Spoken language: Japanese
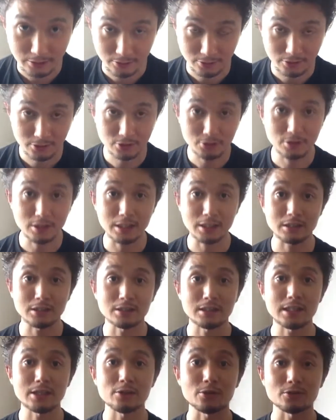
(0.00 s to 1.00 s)
つ床に
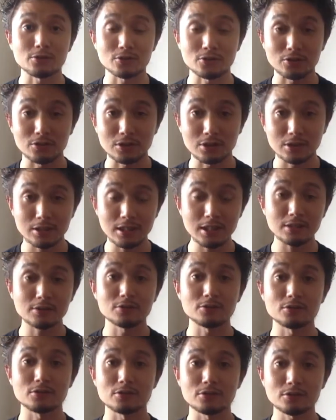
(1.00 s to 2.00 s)
手をついて
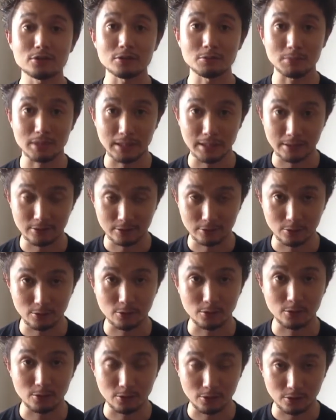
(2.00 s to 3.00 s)
くるくる回す方
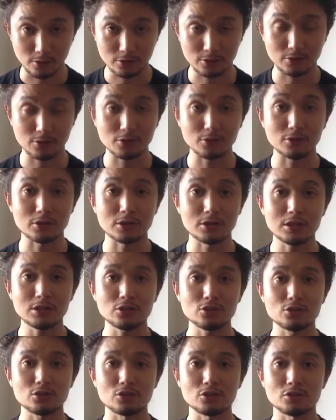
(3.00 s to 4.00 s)
法その時に
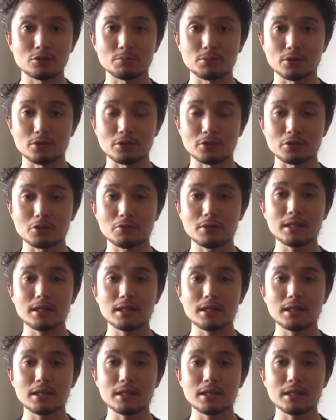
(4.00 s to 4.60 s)
注意するポイント